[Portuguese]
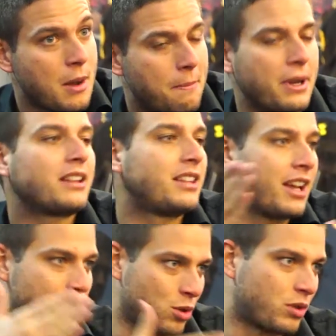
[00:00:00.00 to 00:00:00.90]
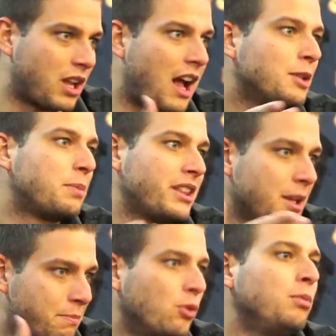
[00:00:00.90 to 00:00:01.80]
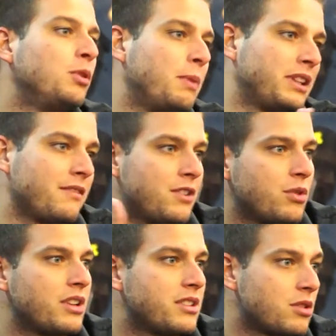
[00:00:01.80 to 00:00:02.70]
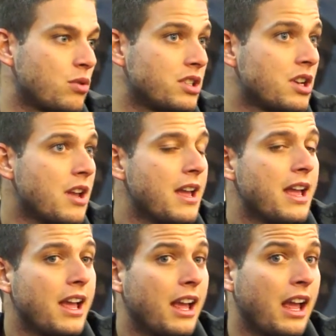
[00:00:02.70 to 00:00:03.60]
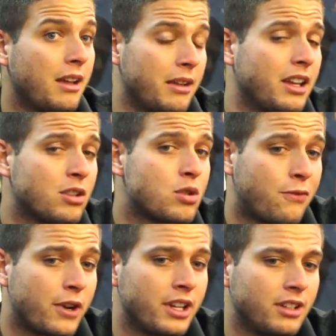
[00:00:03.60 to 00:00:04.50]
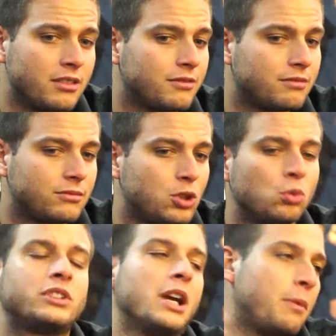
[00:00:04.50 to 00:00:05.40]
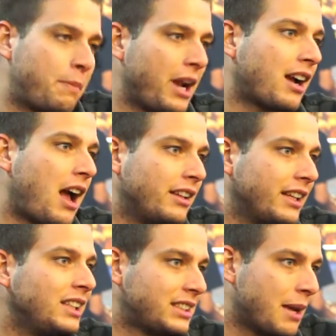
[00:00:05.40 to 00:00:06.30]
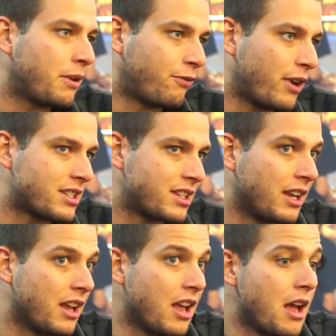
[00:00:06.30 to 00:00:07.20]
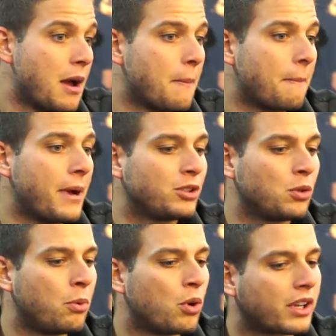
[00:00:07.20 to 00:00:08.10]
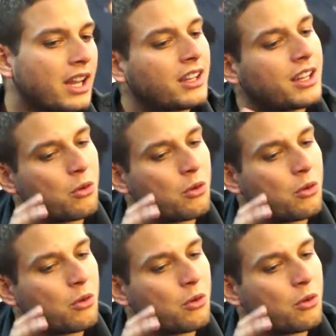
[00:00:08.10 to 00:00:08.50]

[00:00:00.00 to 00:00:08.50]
para ter resultado, para ter público, para ter visualizações. É, isso foi de um tempo para cá, nem sempre foi assim. Mas o porquê que